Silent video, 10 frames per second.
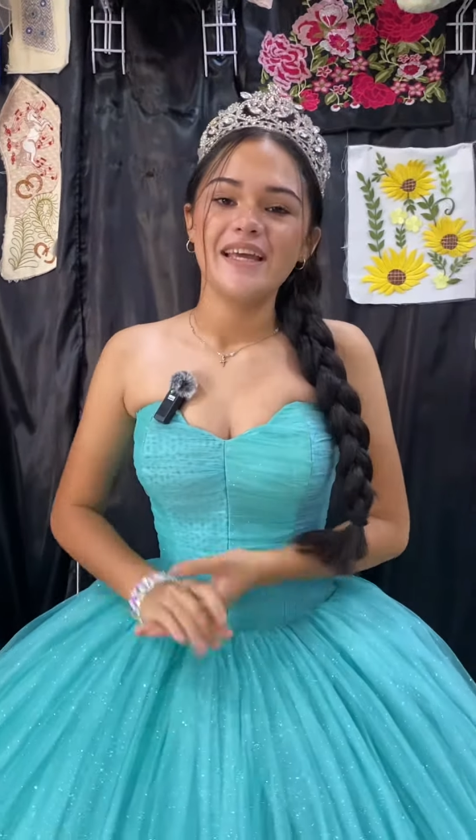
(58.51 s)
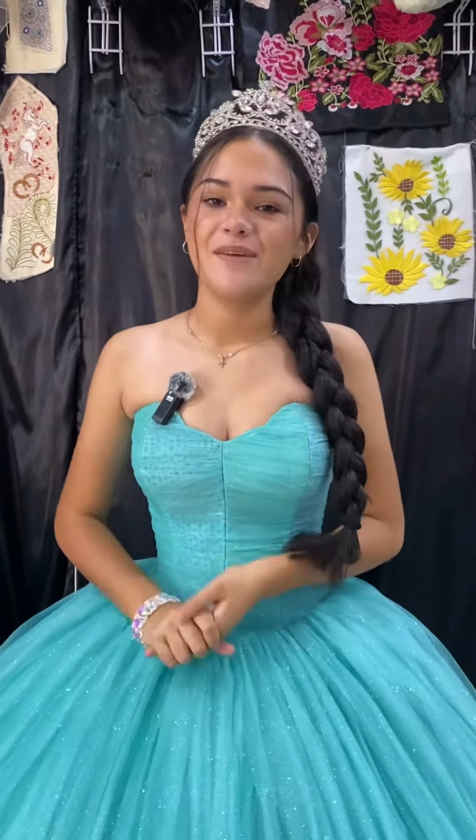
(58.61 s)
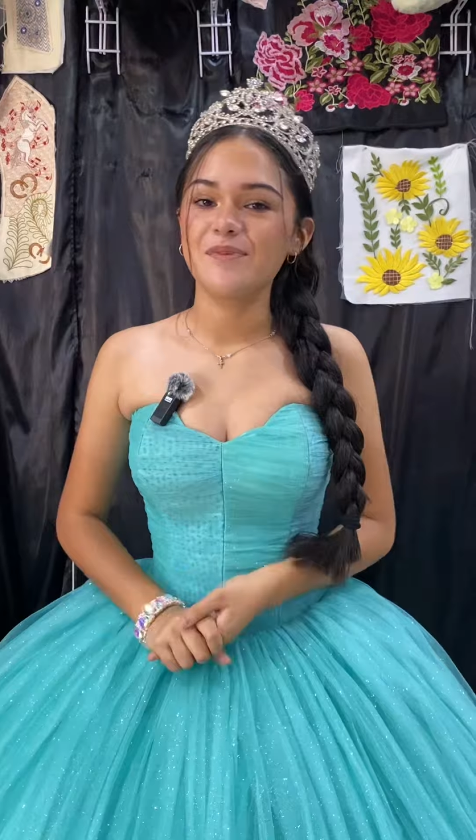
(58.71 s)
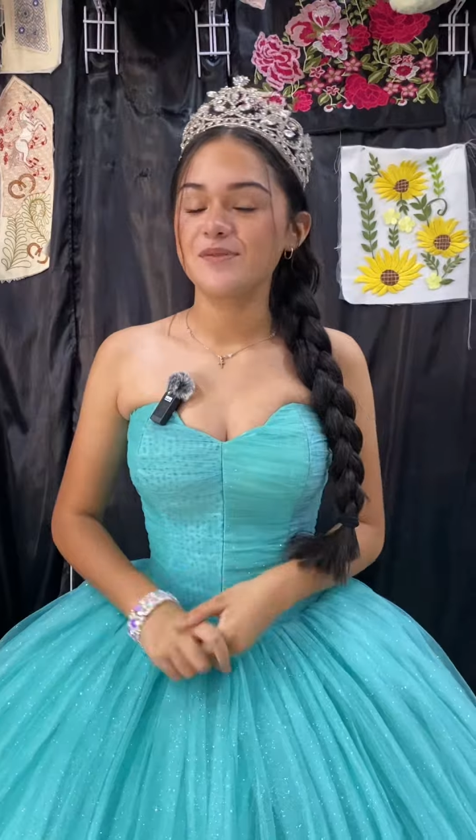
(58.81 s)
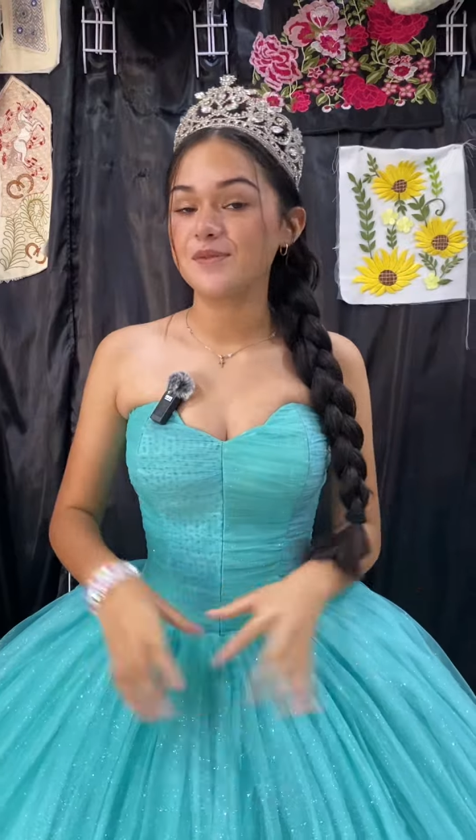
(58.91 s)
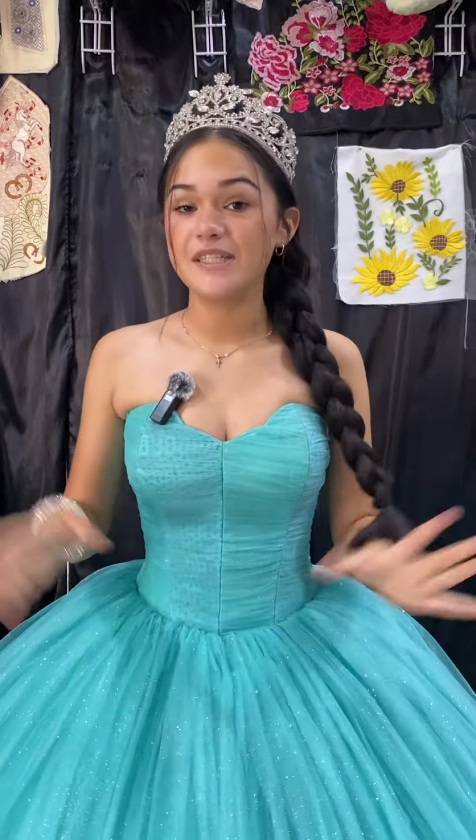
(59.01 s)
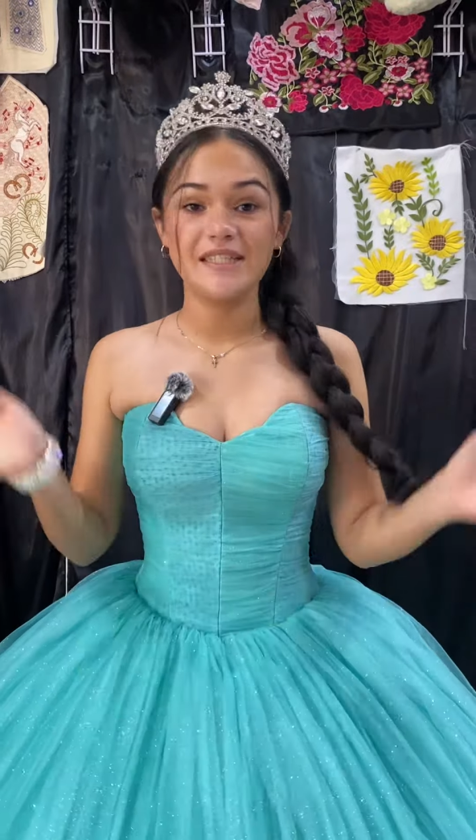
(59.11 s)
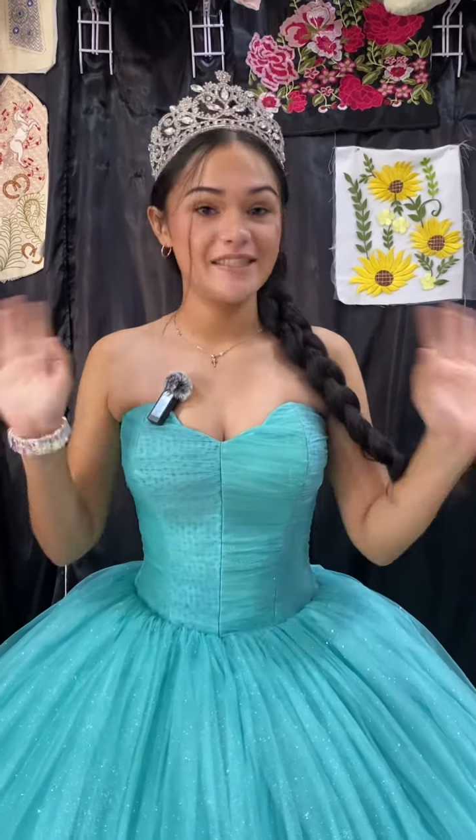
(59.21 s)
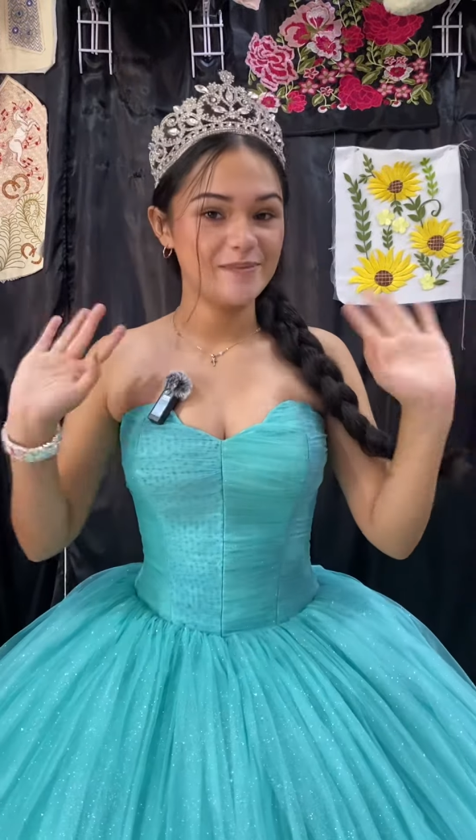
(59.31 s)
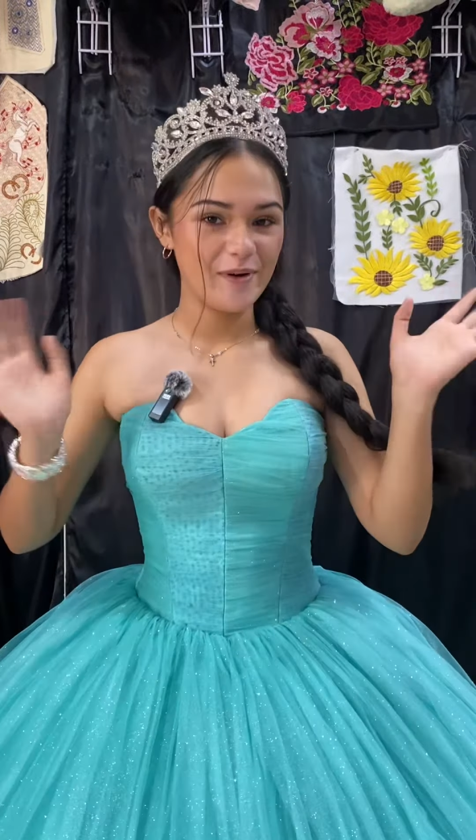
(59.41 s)
y pues muchas
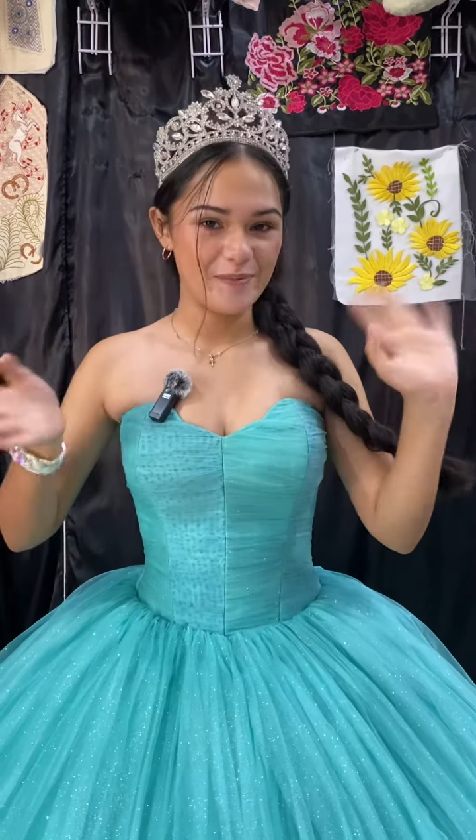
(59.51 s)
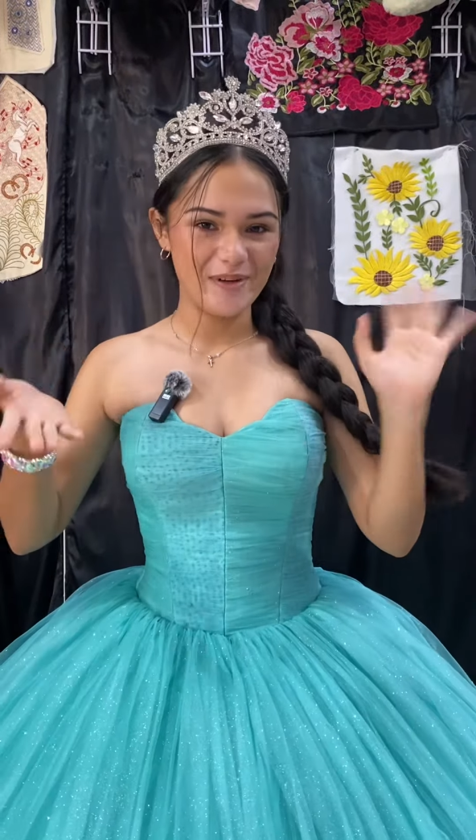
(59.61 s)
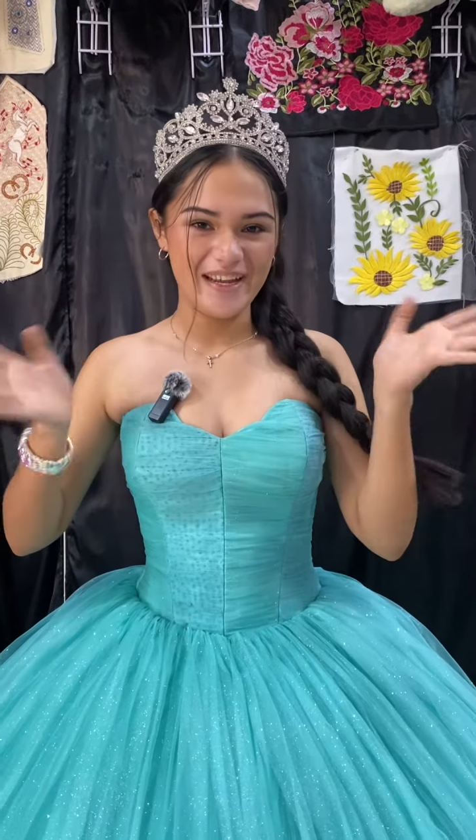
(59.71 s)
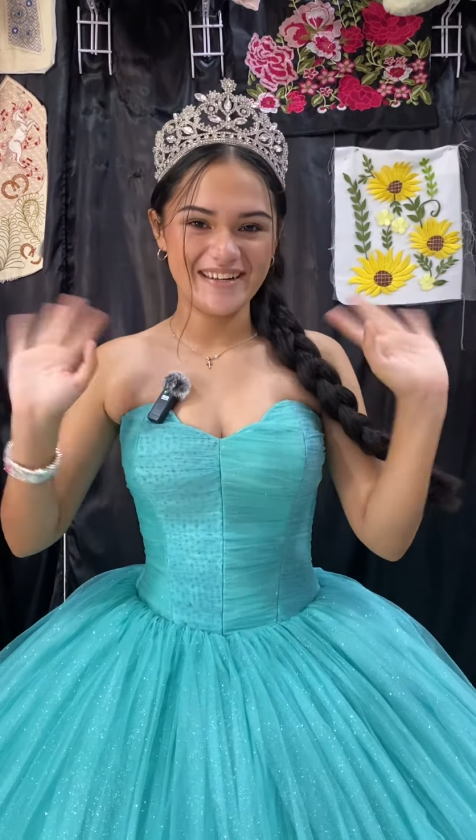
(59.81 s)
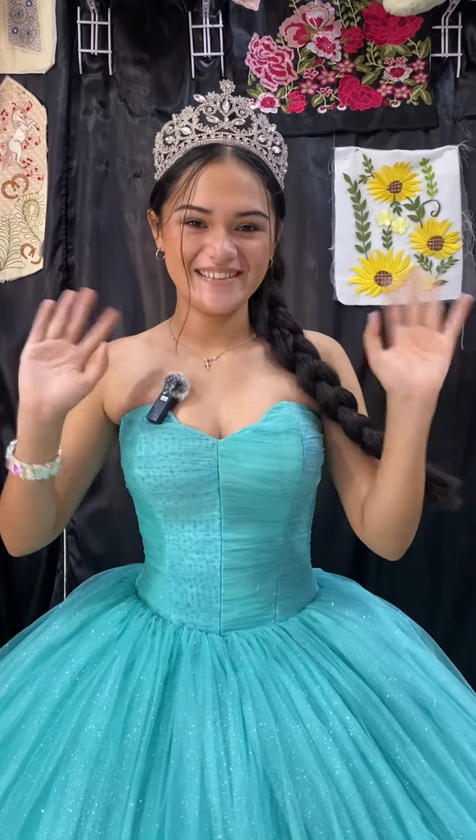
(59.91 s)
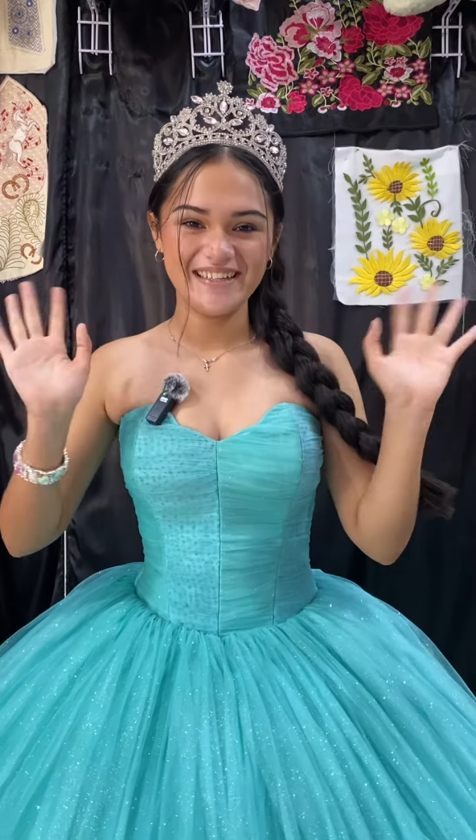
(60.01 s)
gracias por apoyar.